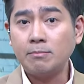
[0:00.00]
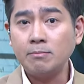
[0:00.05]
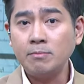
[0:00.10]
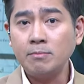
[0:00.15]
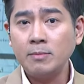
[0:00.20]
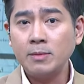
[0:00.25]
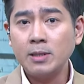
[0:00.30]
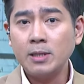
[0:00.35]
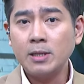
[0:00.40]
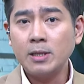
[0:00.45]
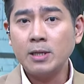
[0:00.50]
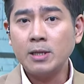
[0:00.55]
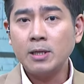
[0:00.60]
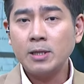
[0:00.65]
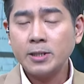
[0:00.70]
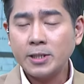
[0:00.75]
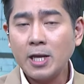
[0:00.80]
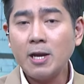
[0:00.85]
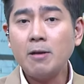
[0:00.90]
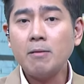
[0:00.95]

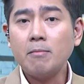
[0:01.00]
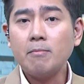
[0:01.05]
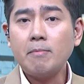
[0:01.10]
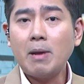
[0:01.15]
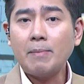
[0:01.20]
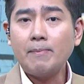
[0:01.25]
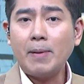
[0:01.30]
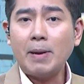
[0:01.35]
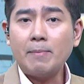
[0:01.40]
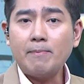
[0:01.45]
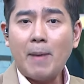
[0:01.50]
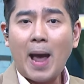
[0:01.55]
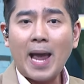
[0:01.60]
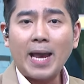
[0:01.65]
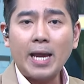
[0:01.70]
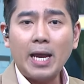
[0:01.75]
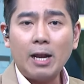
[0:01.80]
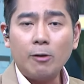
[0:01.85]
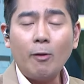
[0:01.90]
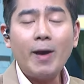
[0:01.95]
43ซึ่งมันเป็นใบ
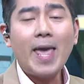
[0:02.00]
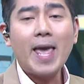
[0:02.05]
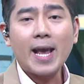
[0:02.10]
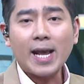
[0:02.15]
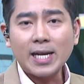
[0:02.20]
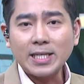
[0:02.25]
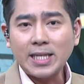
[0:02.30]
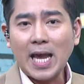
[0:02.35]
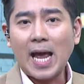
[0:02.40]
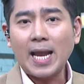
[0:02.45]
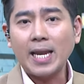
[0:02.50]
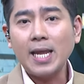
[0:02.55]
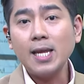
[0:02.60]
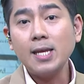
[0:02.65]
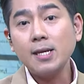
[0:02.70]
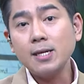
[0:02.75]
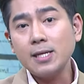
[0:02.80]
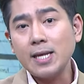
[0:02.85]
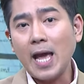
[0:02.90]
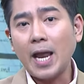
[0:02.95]
หรือว่าเอกสารที่
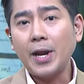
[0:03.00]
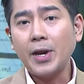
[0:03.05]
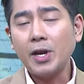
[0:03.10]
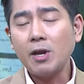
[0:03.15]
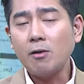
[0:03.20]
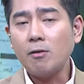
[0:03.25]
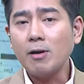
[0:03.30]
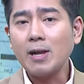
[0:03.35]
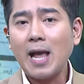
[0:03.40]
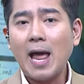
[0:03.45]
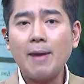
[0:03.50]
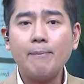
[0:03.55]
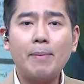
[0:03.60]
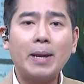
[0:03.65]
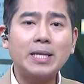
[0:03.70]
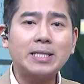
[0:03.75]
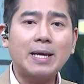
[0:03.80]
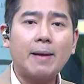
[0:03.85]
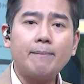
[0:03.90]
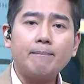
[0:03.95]
ยืนยันเรื่องของการไป
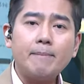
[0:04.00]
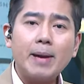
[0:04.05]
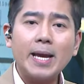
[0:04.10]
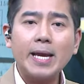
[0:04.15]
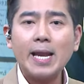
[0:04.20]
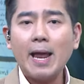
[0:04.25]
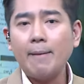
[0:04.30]
จับใบ